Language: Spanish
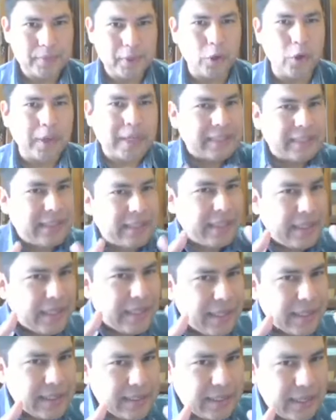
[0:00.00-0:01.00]
Lo que
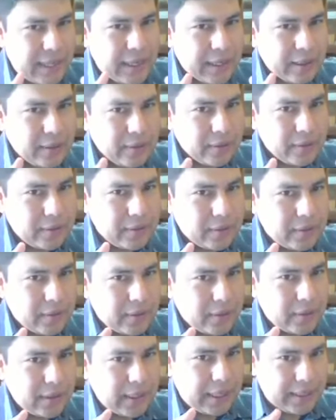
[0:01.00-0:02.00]
tiene que hacer
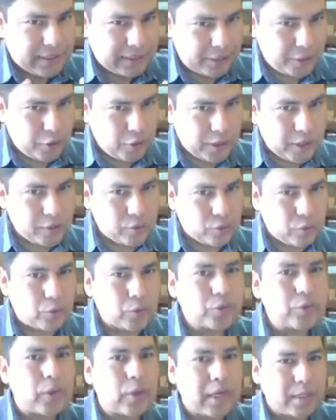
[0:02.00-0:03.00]
el Señor
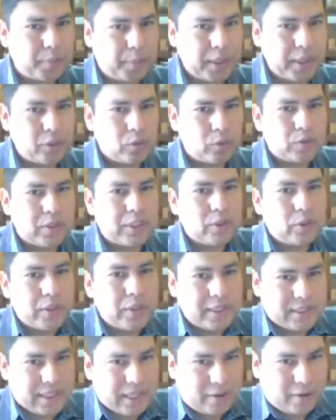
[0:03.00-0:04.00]
Jesús o el Espíritu Santo
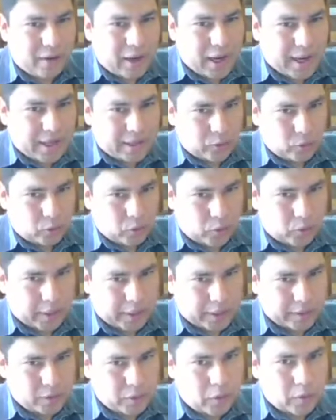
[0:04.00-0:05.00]
es trabajar en tu
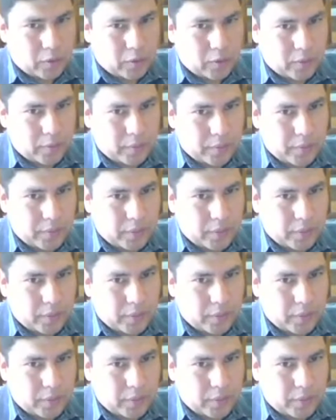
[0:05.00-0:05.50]
corazón,